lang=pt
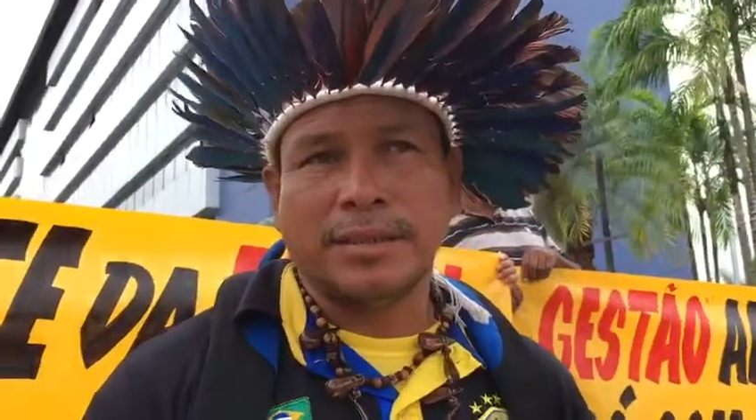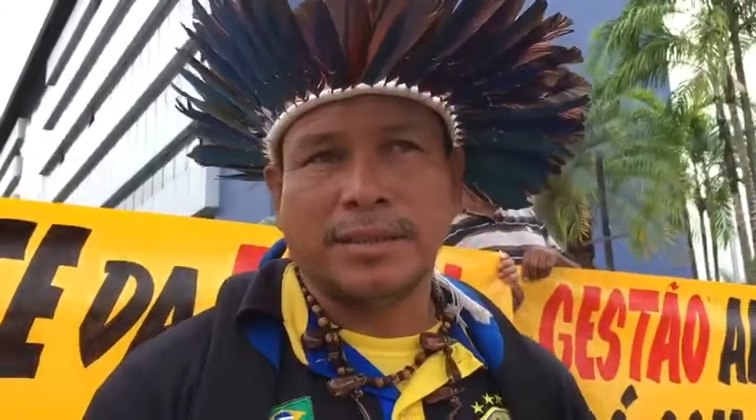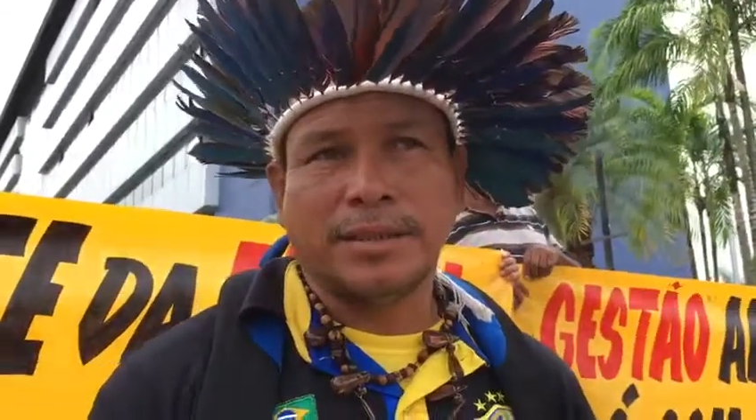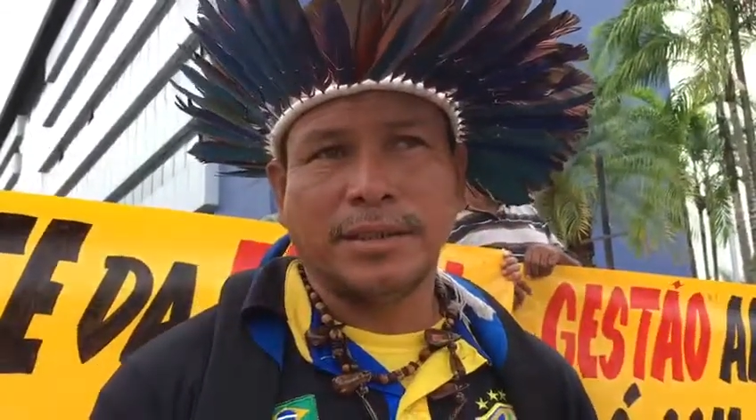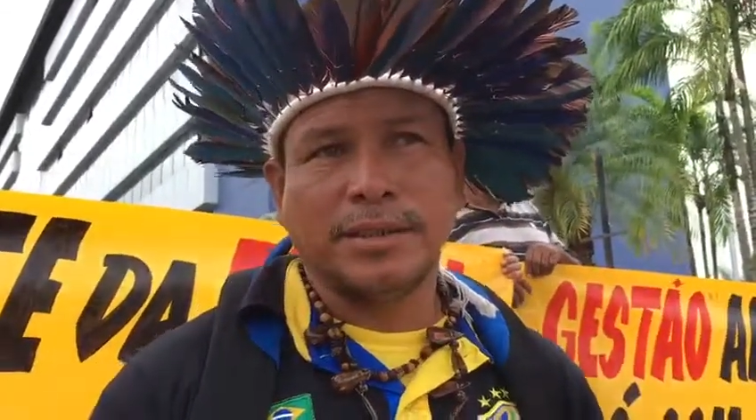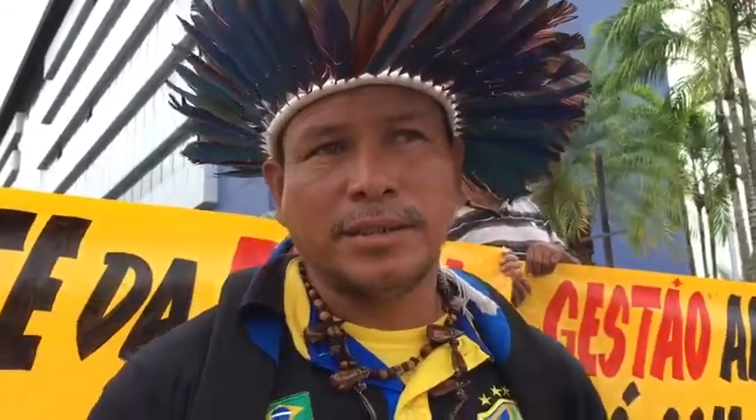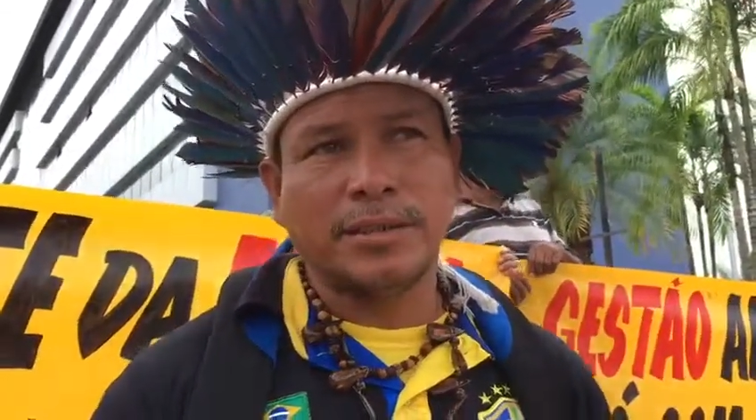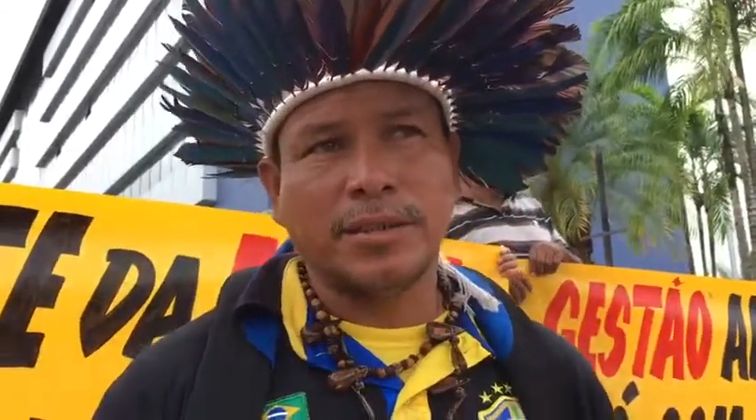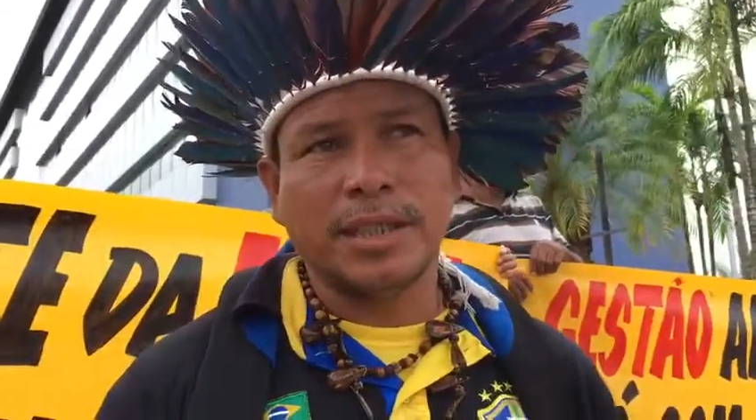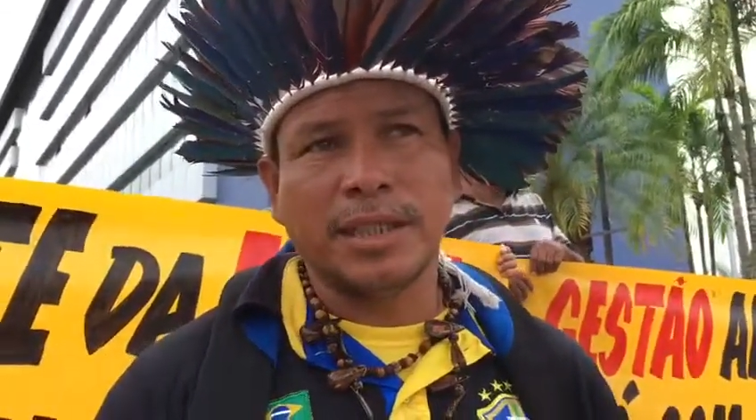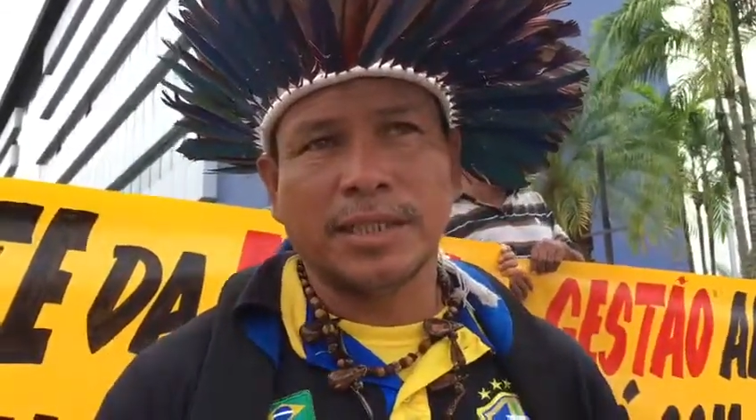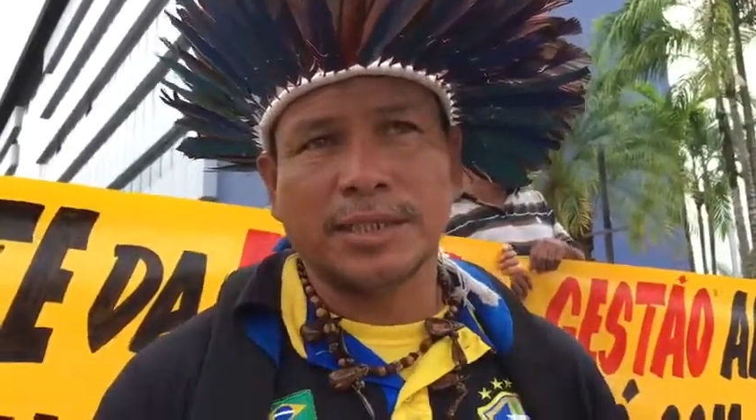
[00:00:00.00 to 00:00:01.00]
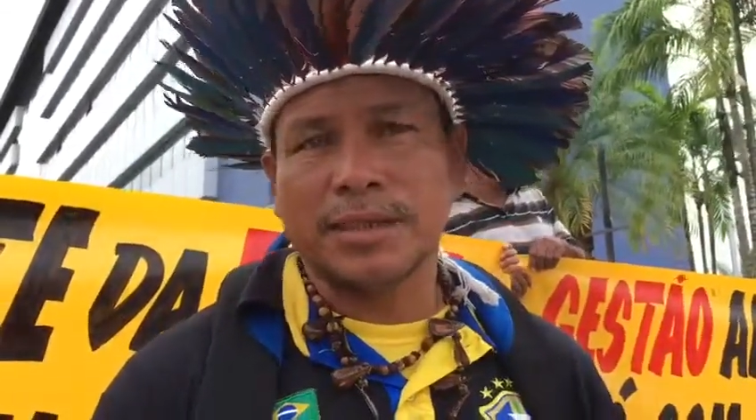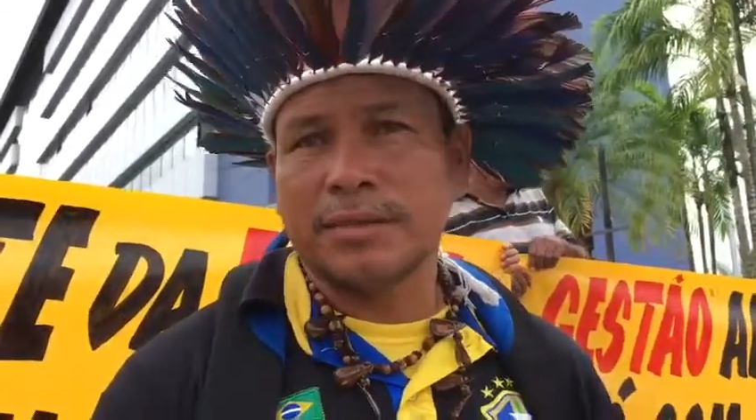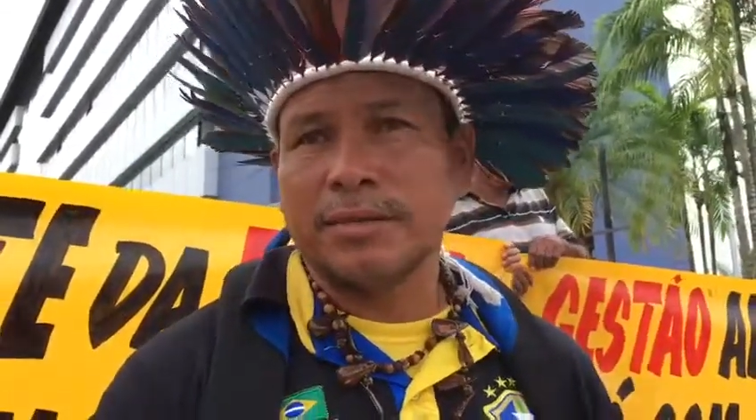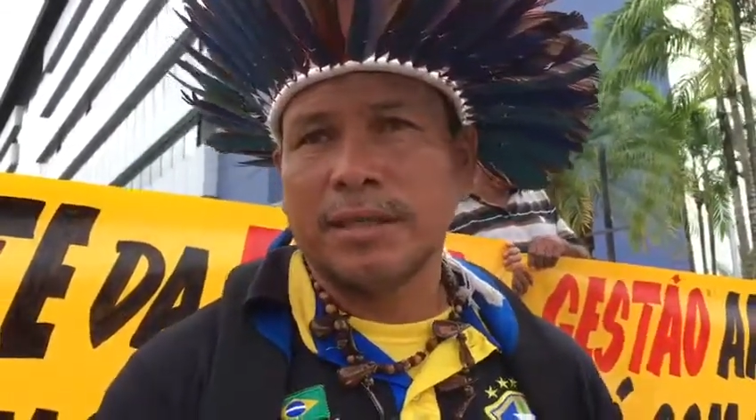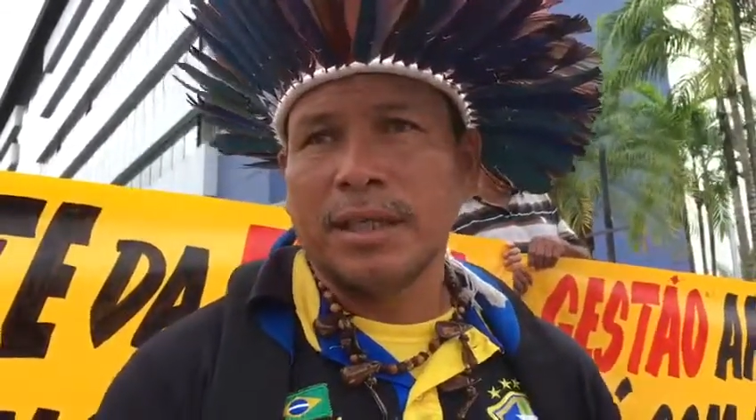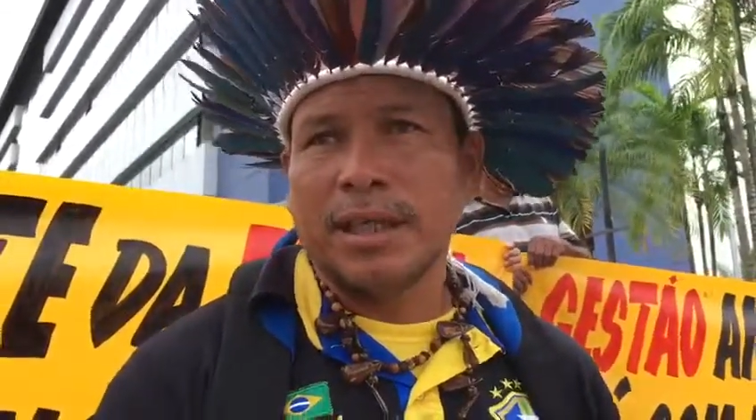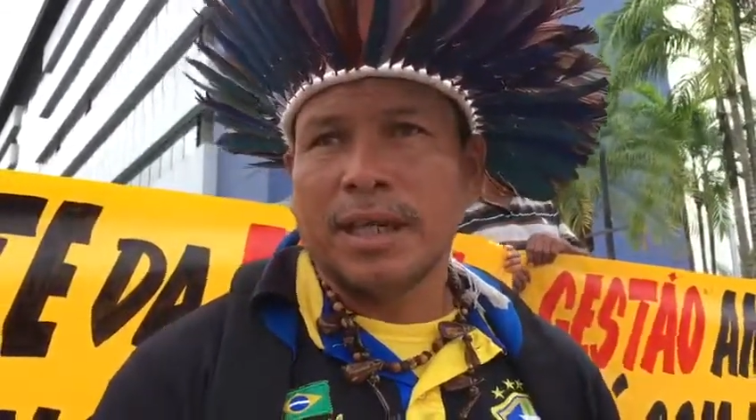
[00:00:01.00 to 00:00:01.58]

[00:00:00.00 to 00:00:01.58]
em sentido da relação